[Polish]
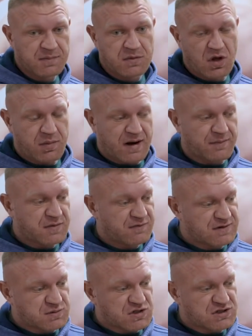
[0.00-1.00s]
Dobra,
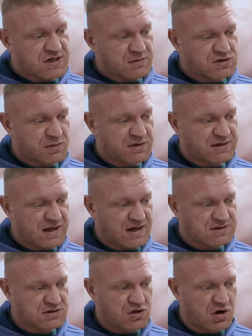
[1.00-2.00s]
więc przejdziemy sobie
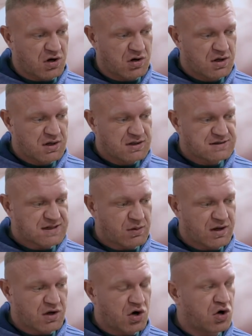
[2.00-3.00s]
teraz do
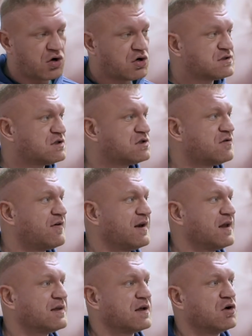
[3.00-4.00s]
całego
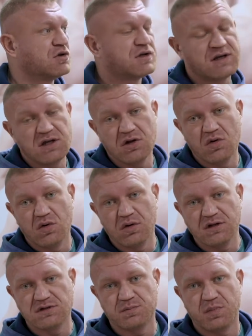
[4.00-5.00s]
rozrysowania tego treningu
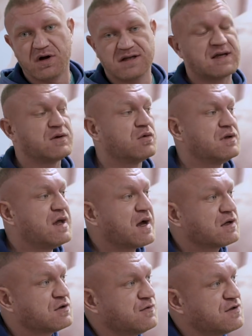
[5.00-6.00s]
i pokazaniu,
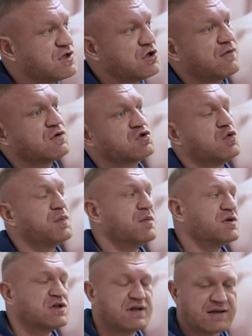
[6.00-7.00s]
jak ćwiczeniowo
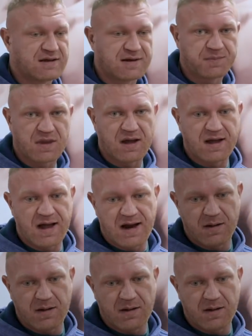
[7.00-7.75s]
skupimy się na tych e,